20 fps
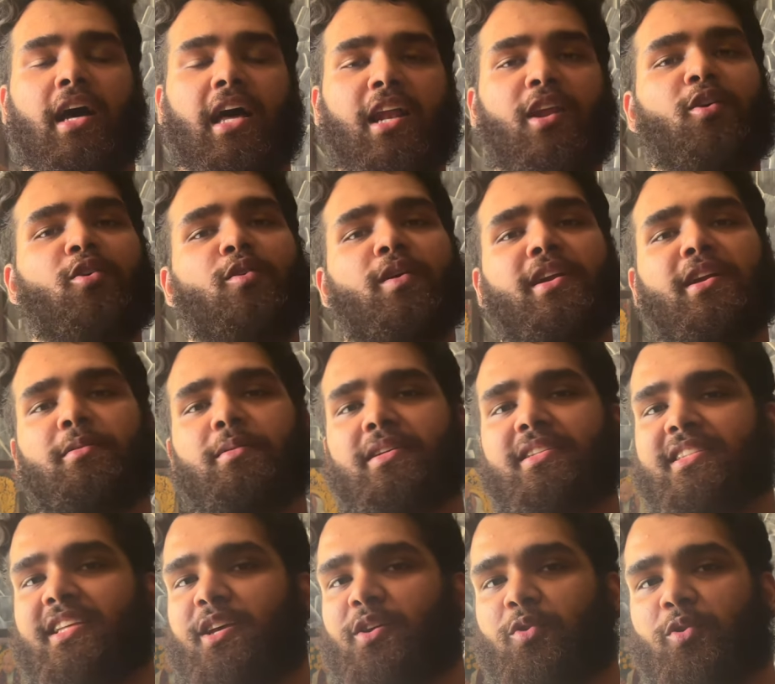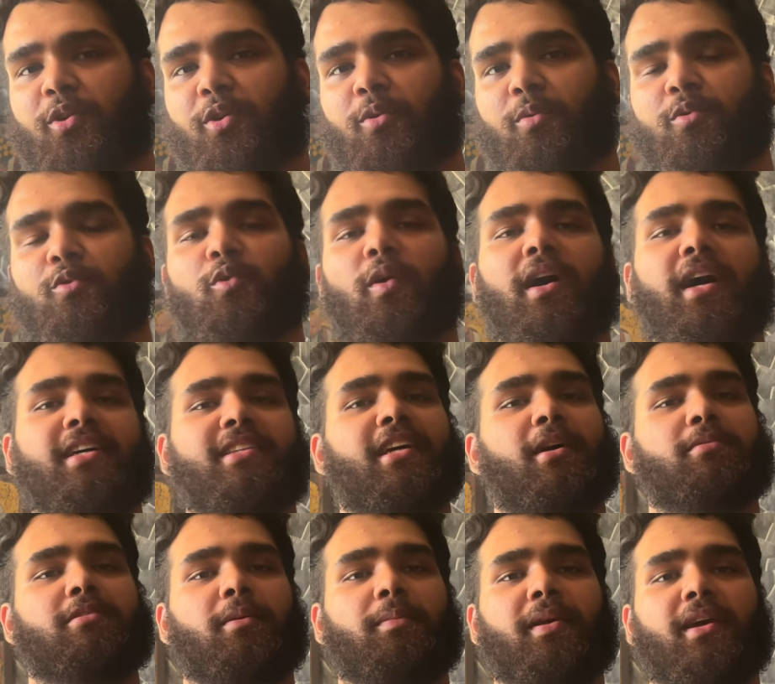हेलो नमस्ते यूट्यूब स्वागत है
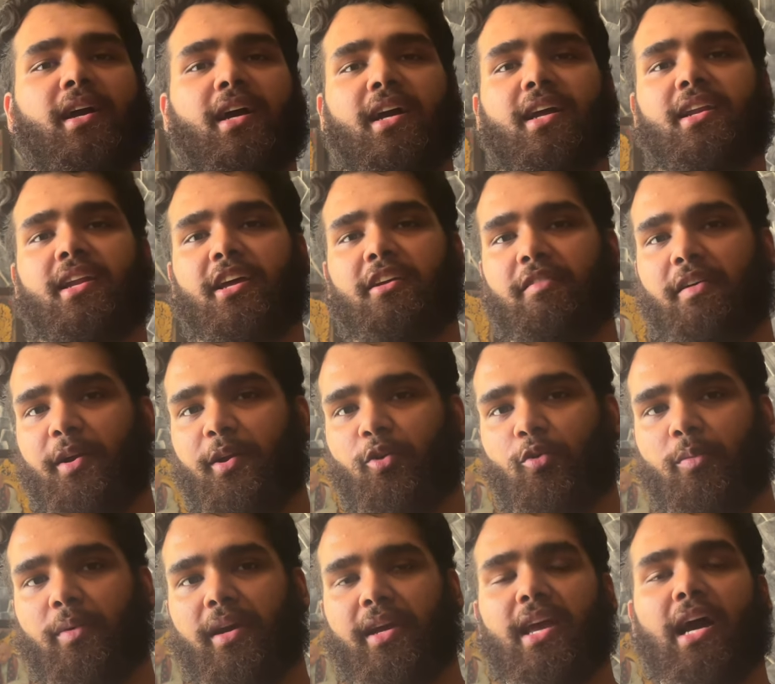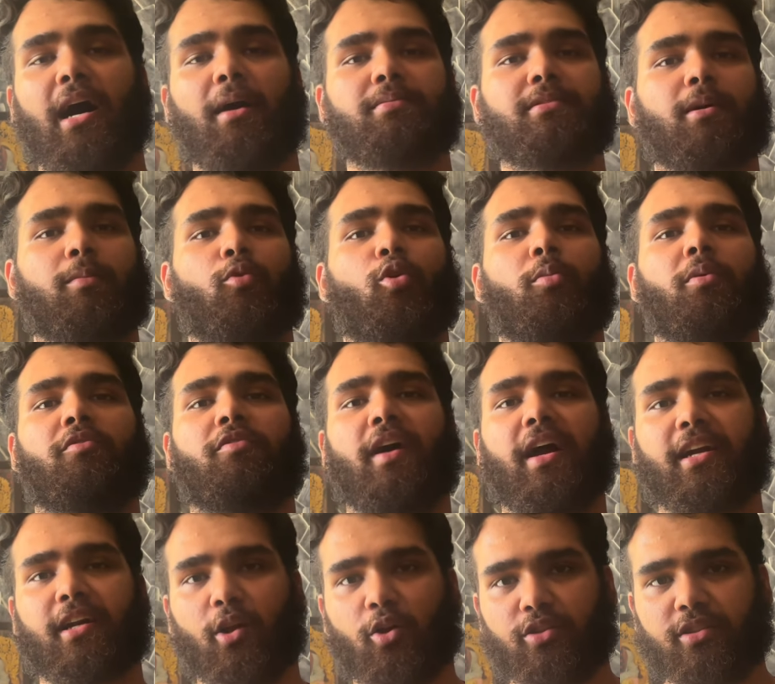आप सभी का एक नई वीडियो में कि आप सबको भी
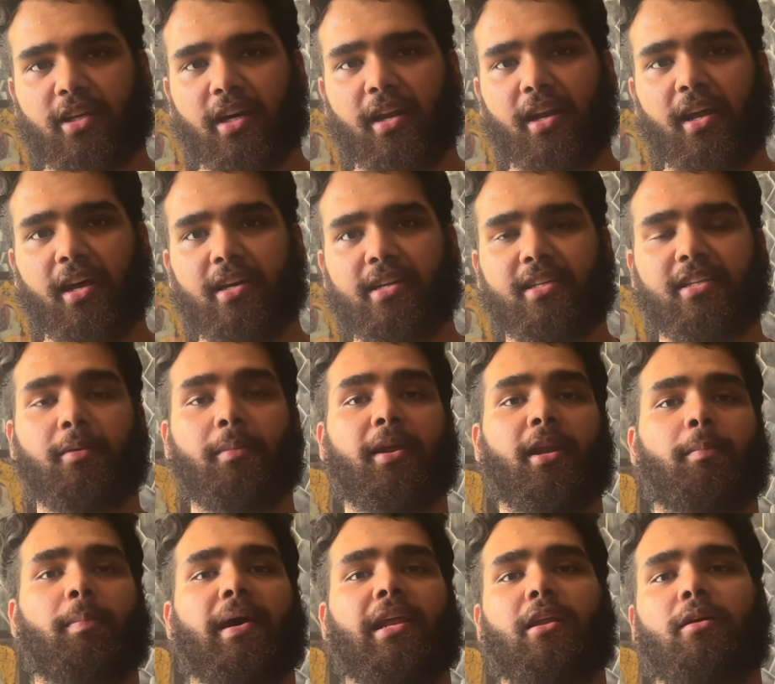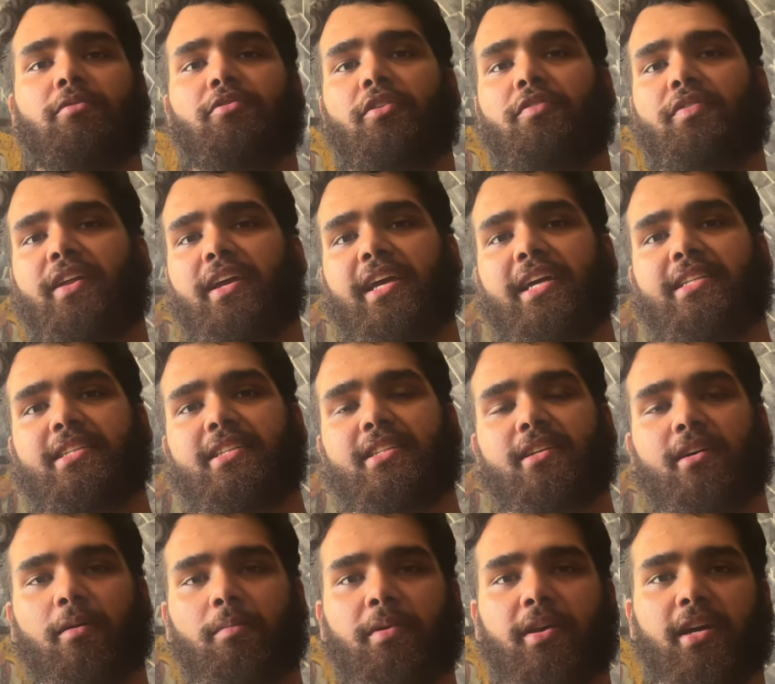फैट लॉस करना है जैसे मैंने पहले ही फिफ्टी के
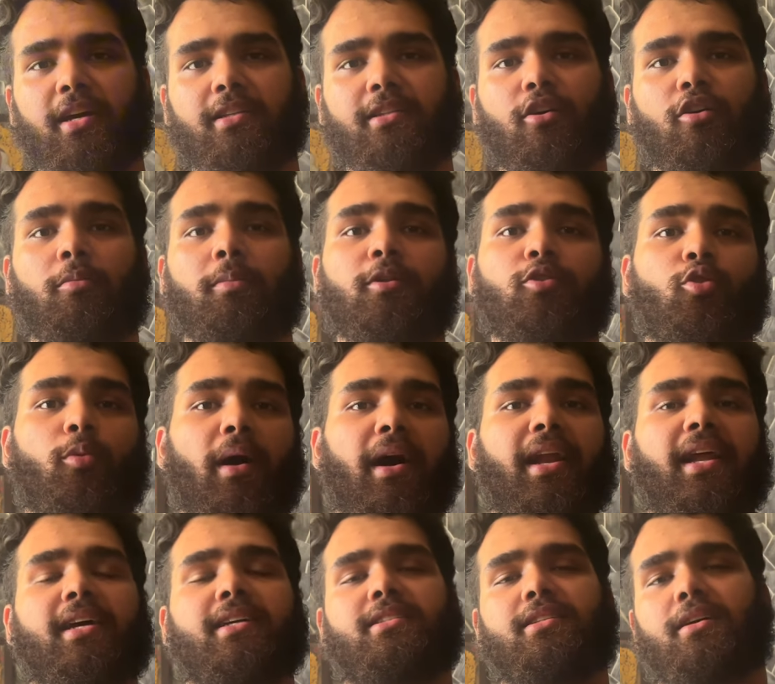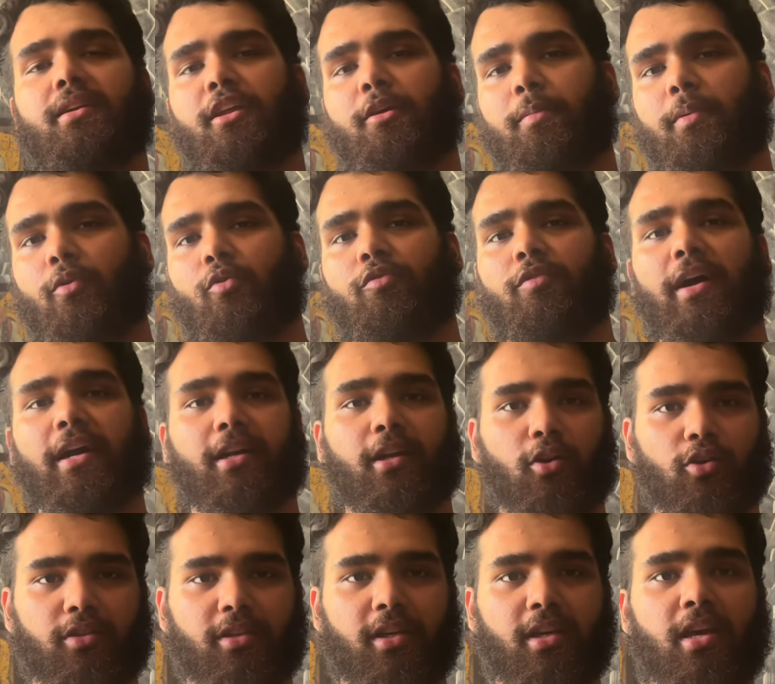कम किया था और मैं दोबारा एक जर्नी पे हूँ फैट
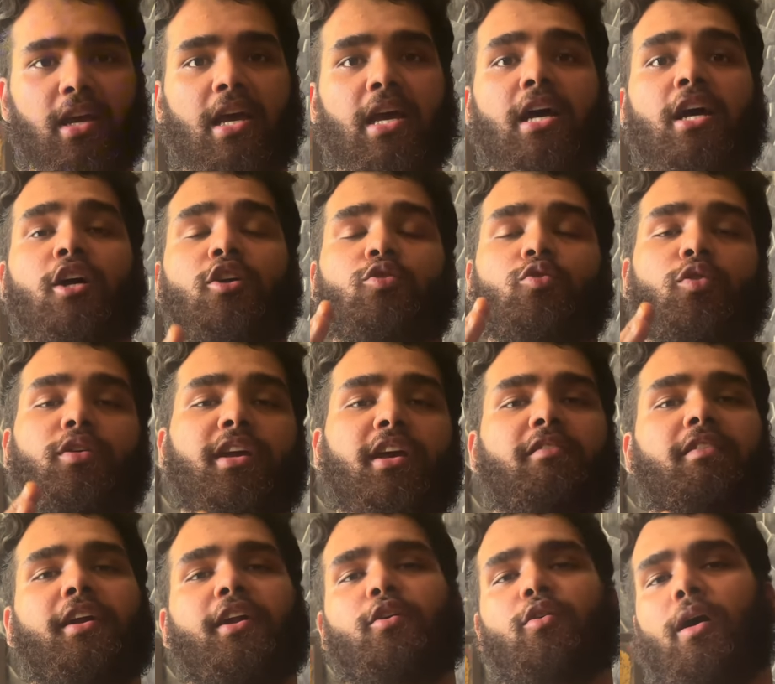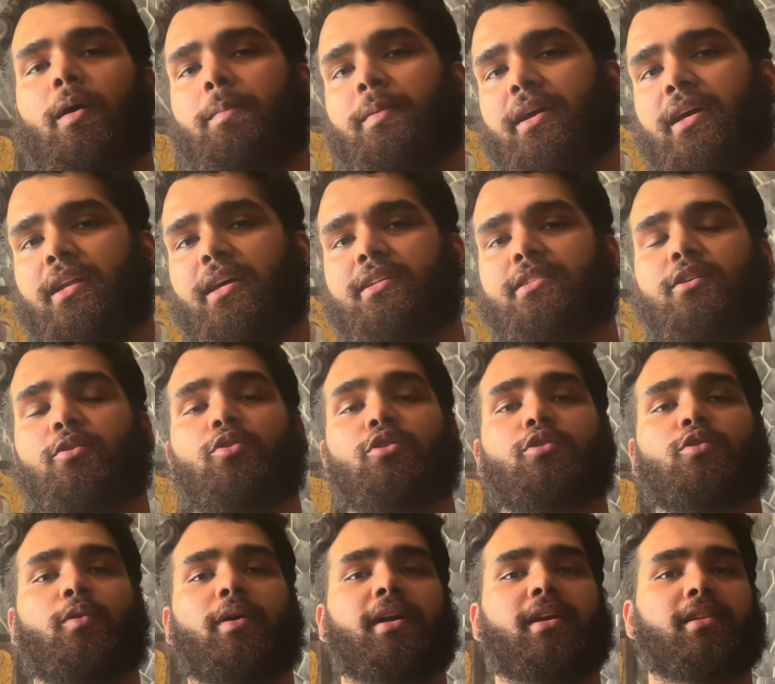लॉस की तो ये वीडियो आपके लिए ज़रूर
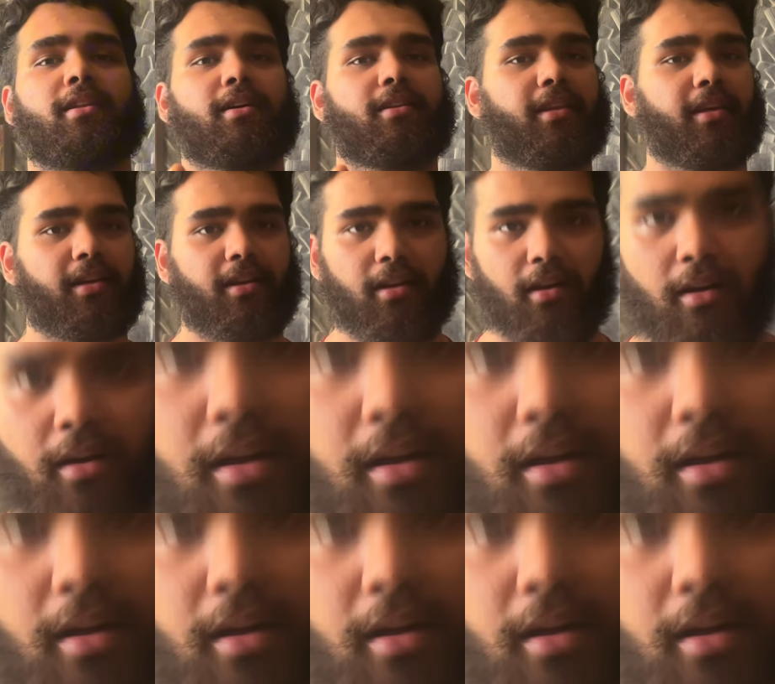इसको एंड तक देखना